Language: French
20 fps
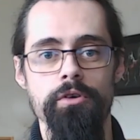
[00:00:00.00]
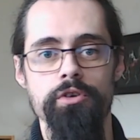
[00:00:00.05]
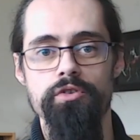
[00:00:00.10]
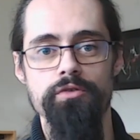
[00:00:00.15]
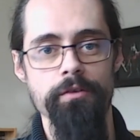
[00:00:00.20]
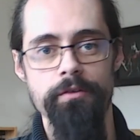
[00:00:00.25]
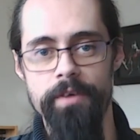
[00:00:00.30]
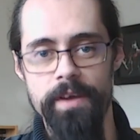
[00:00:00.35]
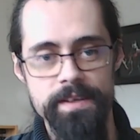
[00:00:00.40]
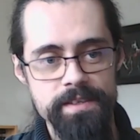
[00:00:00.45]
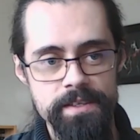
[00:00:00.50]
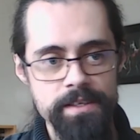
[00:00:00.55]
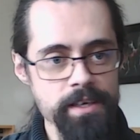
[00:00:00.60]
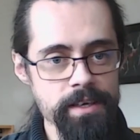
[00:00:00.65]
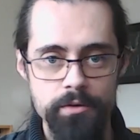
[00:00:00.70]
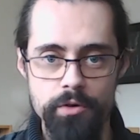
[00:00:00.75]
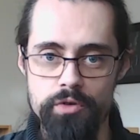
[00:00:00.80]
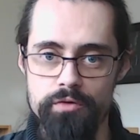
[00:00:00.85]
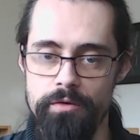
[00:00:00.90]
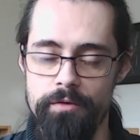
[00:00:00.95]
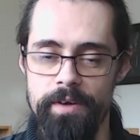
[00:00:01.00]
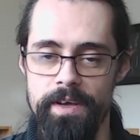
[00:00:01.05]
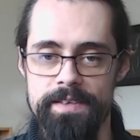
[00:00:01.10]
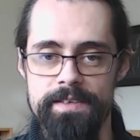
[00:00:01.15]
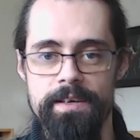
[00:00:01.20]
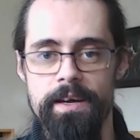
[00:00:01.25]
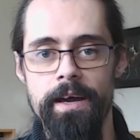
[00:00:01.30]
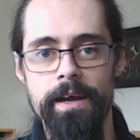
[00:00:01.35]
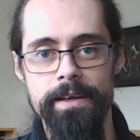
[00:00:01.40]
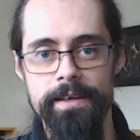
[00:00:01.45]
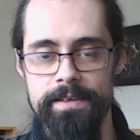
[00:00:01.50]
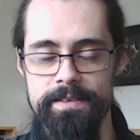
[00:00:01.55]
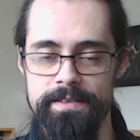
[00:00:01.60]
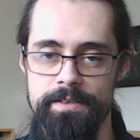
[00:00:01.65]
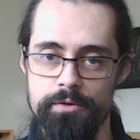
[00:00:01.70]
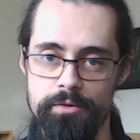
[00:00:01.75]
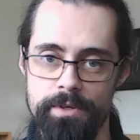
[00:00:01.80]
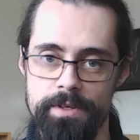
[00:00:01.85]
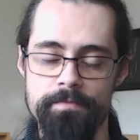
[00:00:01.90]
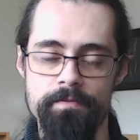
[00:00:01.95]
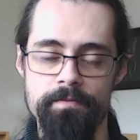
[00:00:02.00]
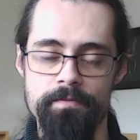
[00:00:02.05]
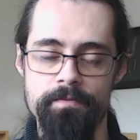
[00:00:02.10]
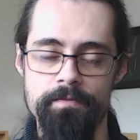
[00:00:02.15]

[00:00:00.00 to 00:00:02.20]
je veux faire ci Est-ce que je veux faire ça Et ainsi de suite.